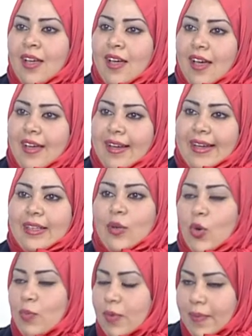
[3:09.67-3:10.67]
آه، عيد
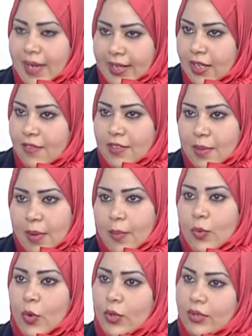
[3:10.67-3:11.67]
الام بيختلف طبعا
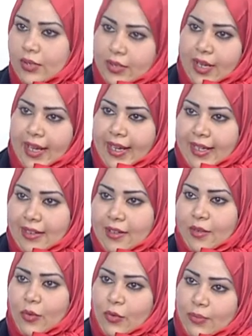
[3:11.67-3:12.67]
بنحط حاجات
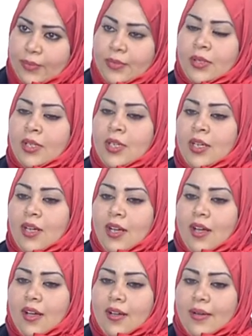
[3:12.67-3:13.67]
للام
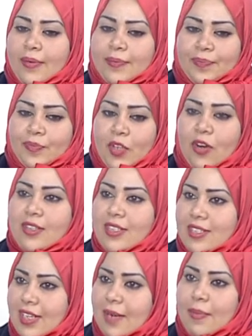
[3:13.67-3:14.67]
راس
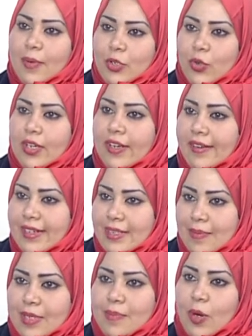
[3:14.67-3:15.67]
السنه بيبقى شغل
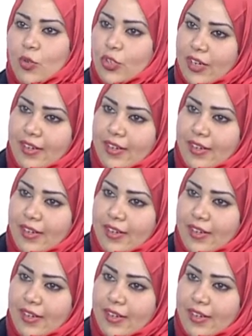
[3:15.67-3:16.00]
كريسماس بقى وشجر